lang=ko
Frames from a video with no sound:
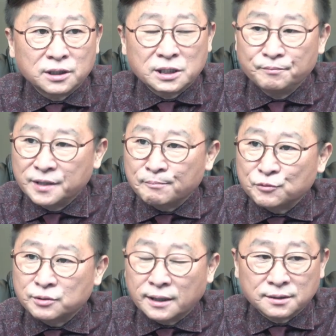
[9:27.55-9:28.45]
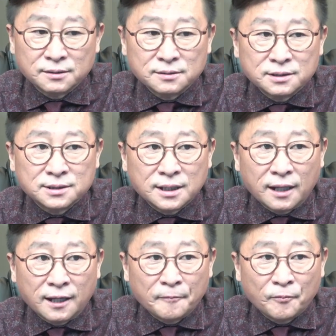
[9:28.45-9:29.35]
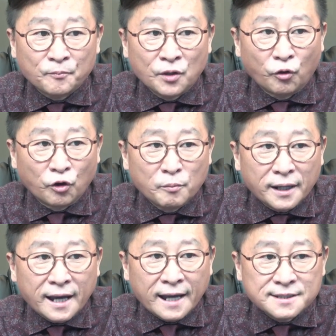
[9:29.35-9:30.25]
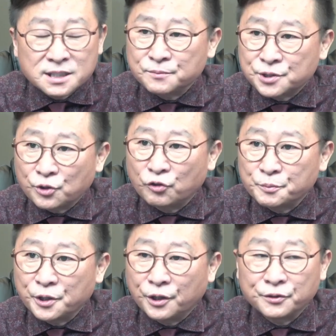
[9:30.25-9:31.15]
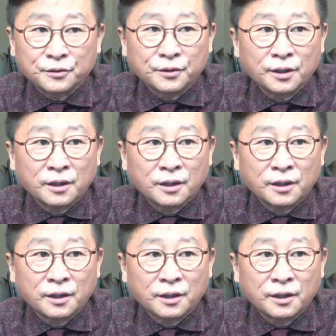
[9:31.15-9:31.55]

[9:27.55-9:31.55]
김남국 같은 자, 얼마나 한심스러우면